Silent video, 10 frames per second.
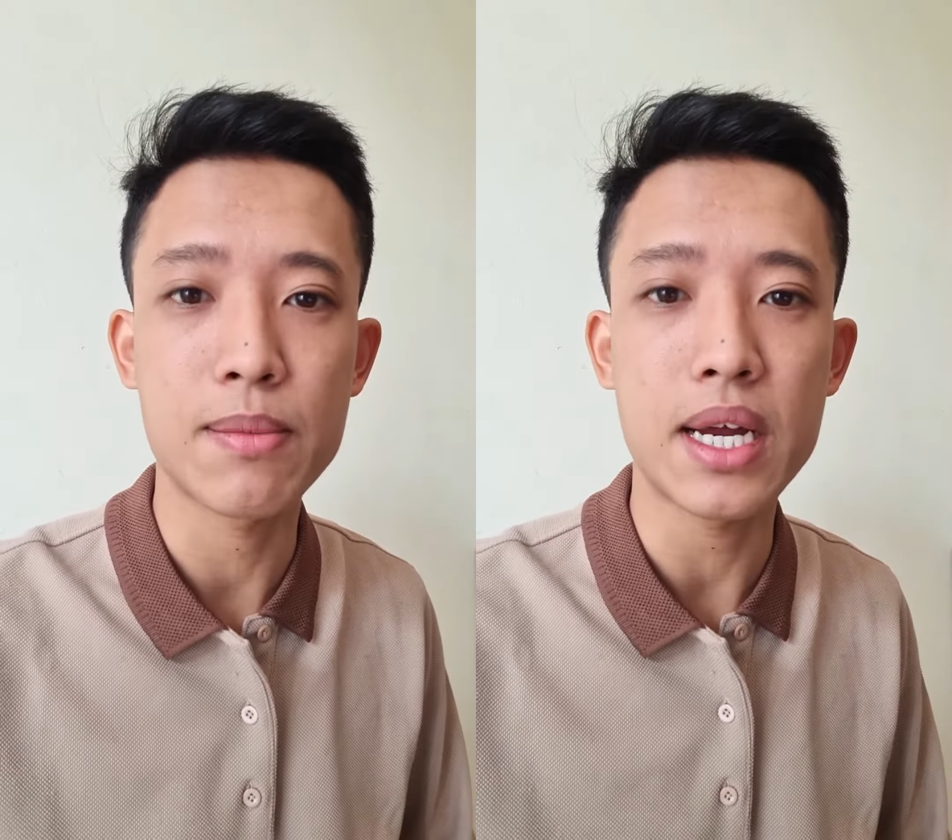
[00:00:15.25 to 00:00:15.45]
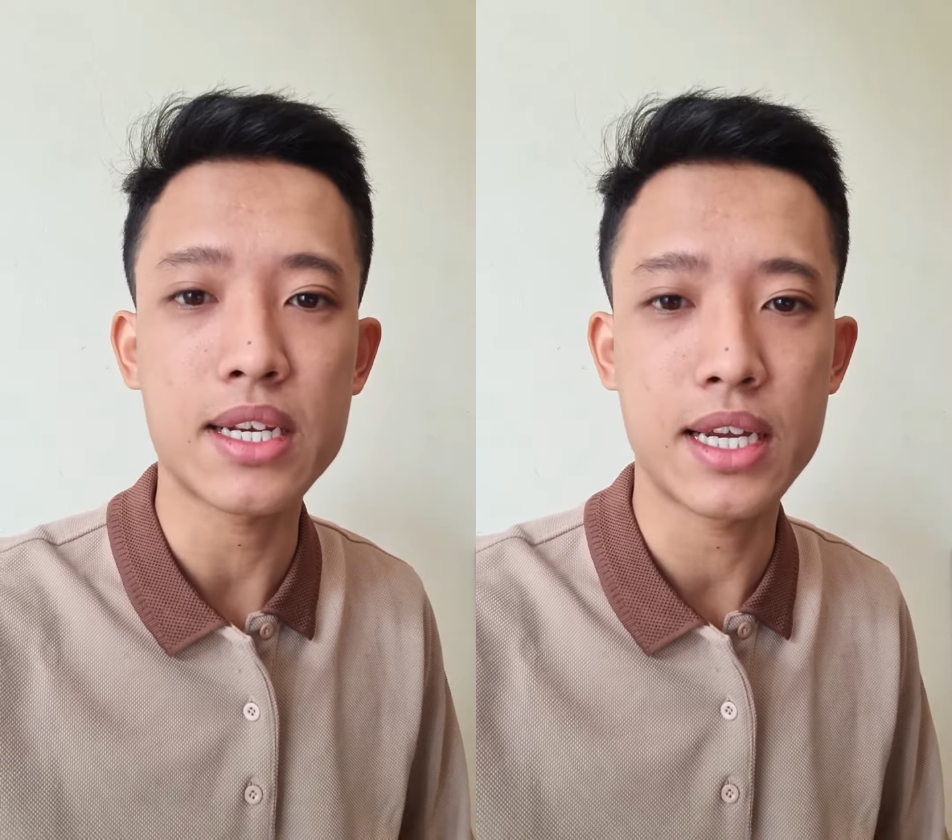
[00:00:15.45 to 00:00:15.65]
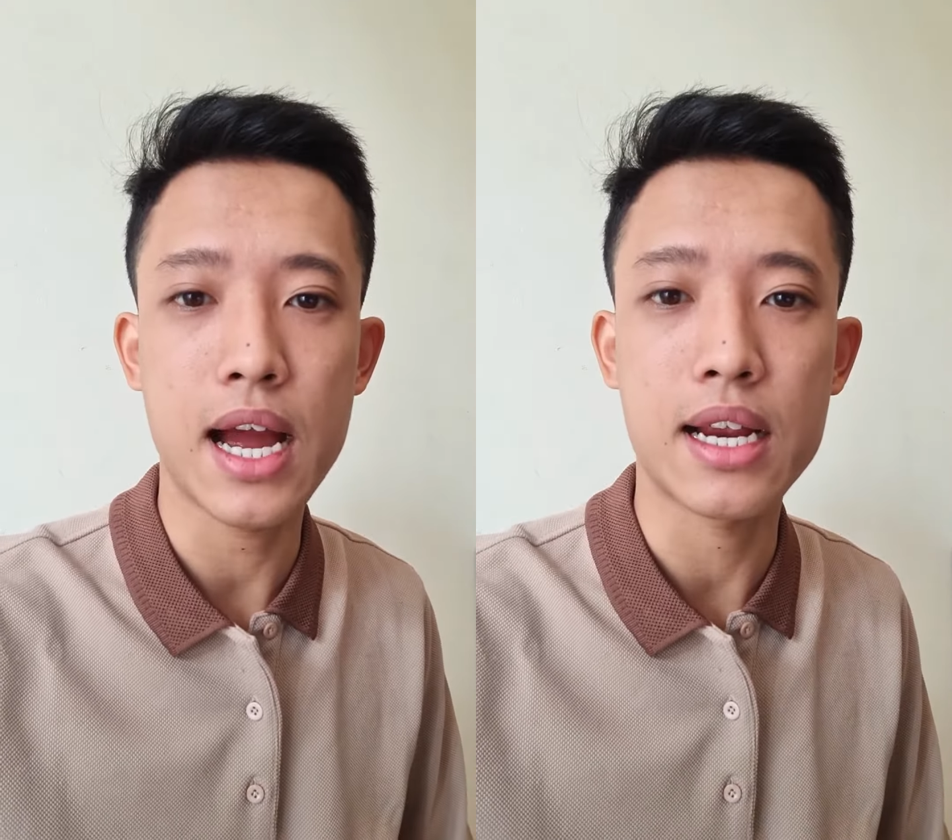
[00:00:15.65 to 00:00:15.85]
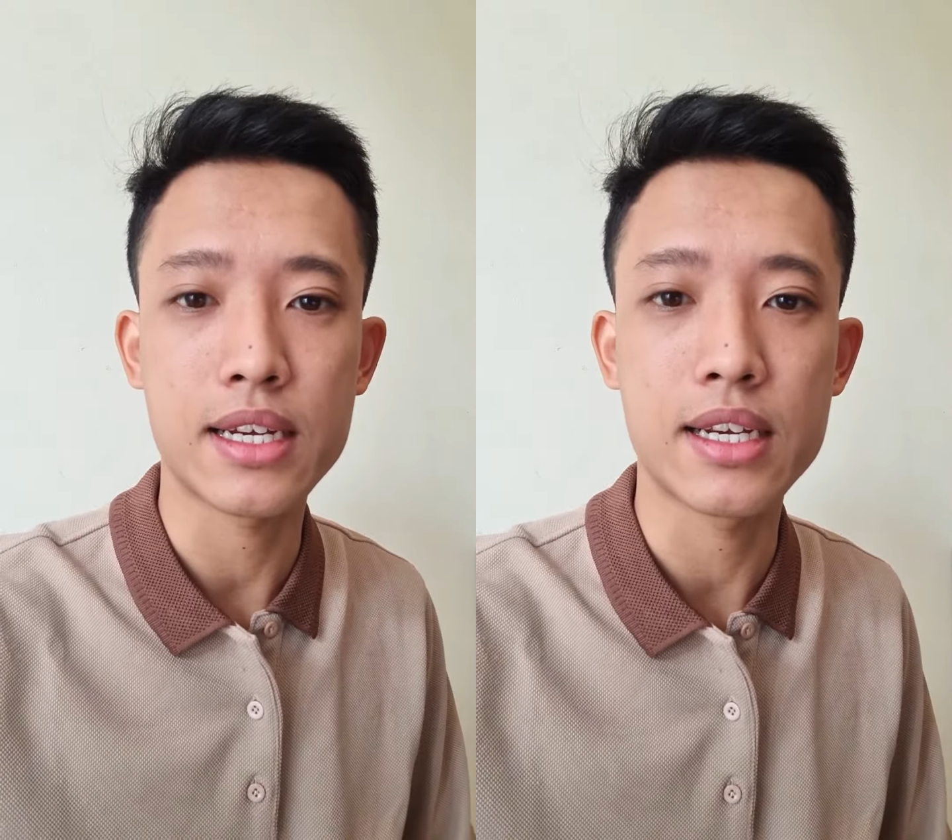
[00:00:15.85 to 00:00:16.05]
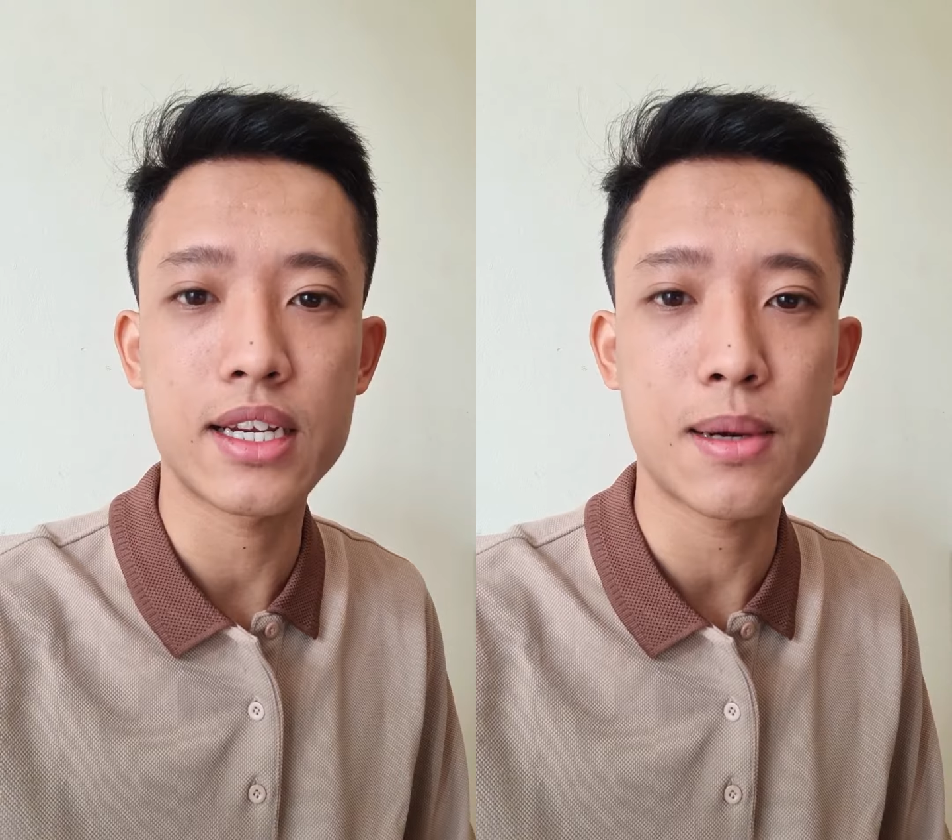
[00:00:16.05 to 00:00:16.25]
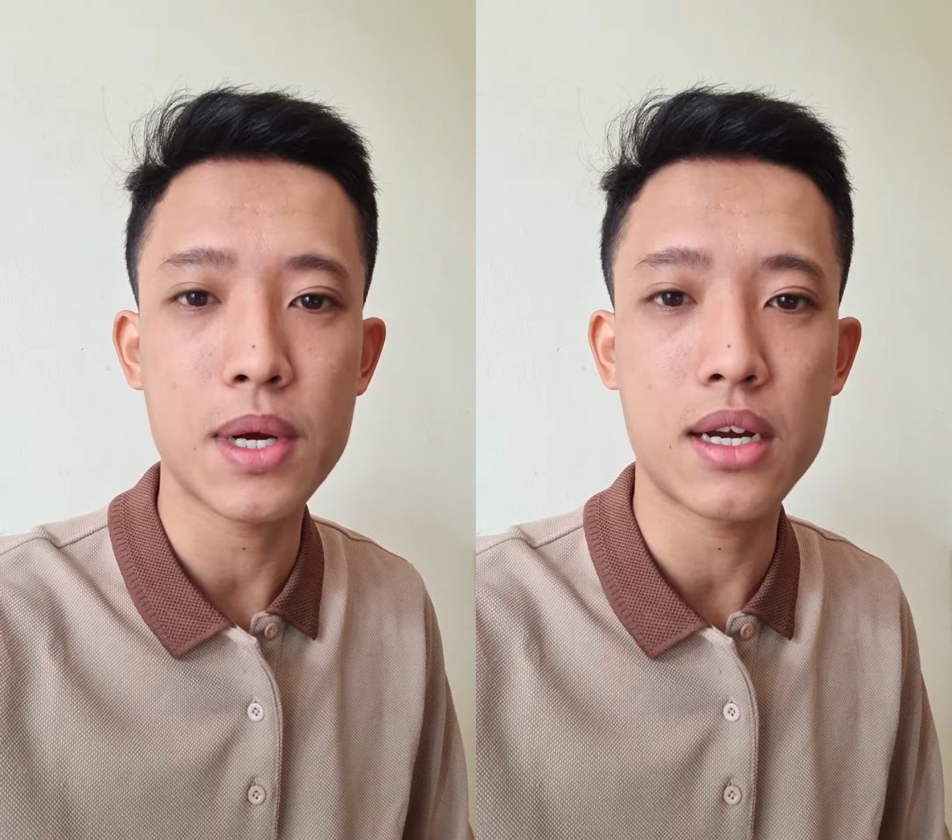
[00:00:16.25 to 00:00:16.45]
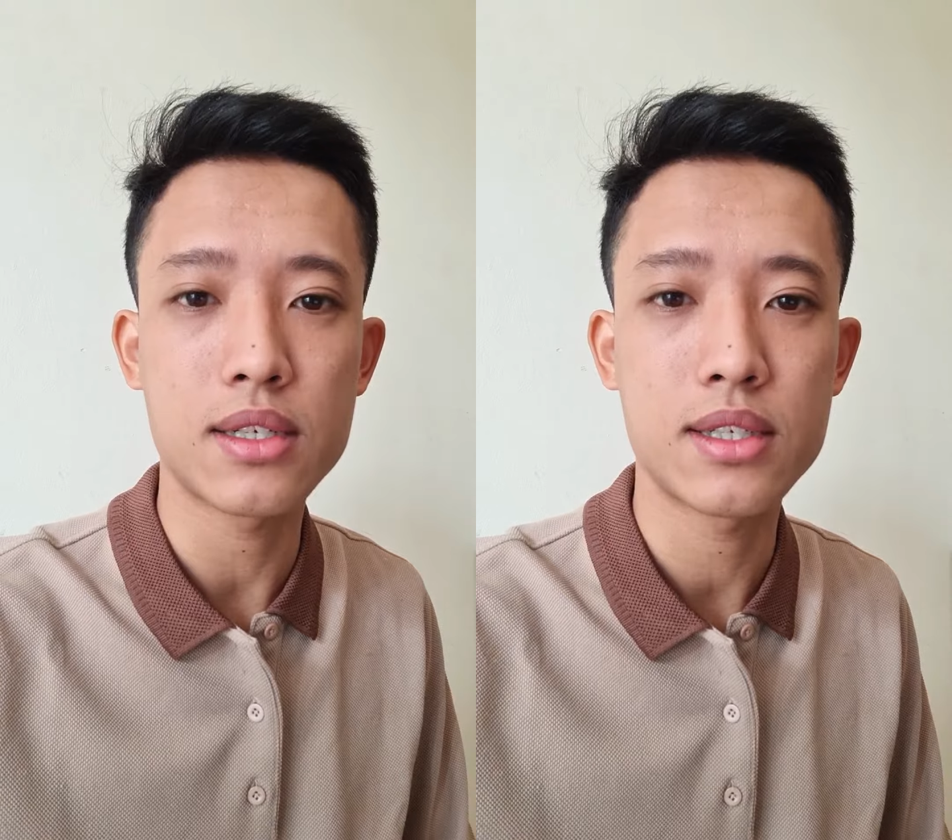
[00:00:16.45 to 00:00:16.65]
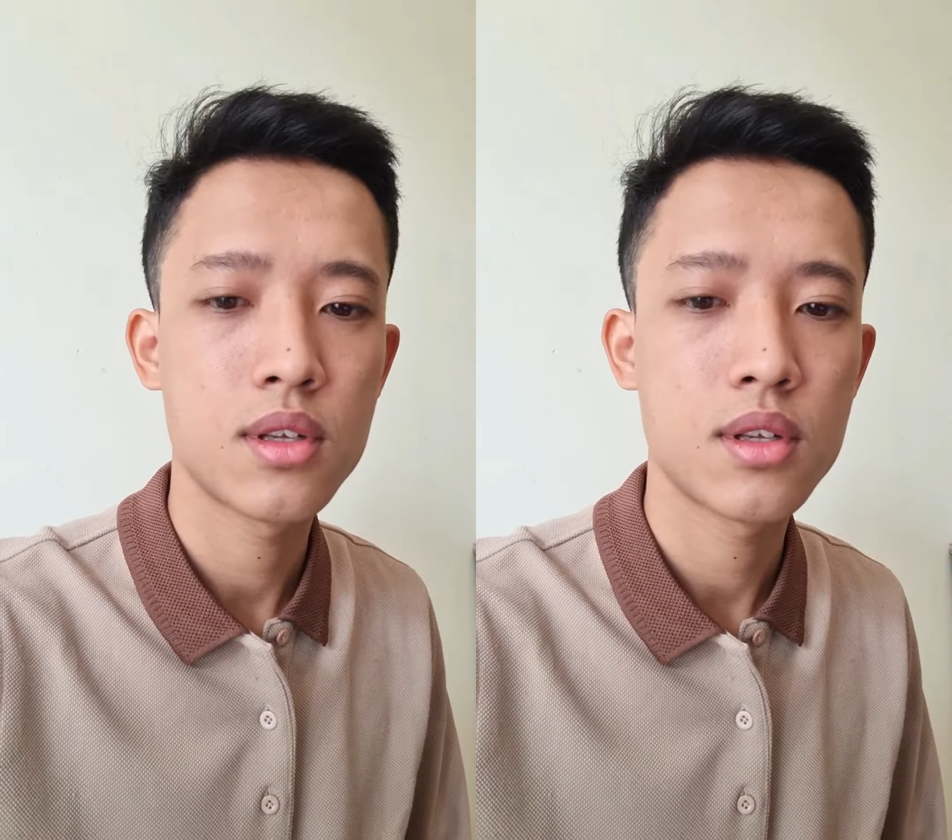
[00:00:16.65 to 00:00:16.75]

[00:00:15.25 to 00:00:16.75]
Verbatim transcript: bạn khách hàng này đấy các bác ạ